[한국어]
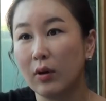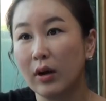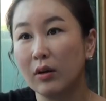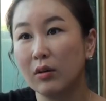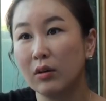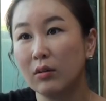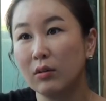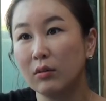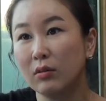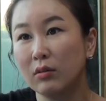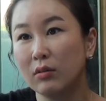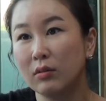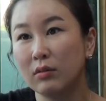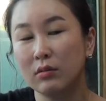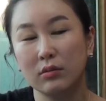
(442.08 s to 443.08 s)

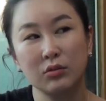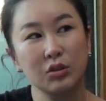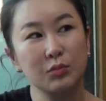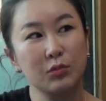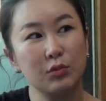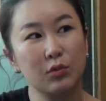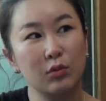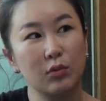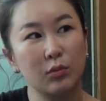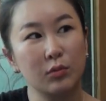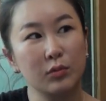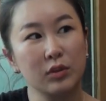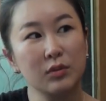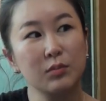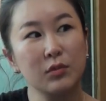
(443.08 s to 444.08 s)
황심소
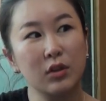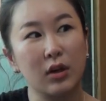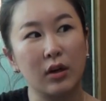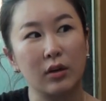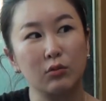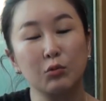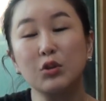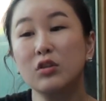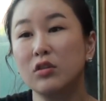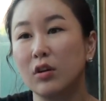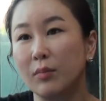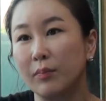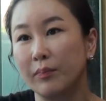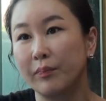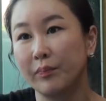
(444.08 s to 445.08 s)
심아
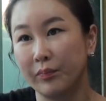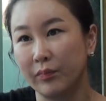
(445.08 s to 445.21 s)
위즈덤. 아,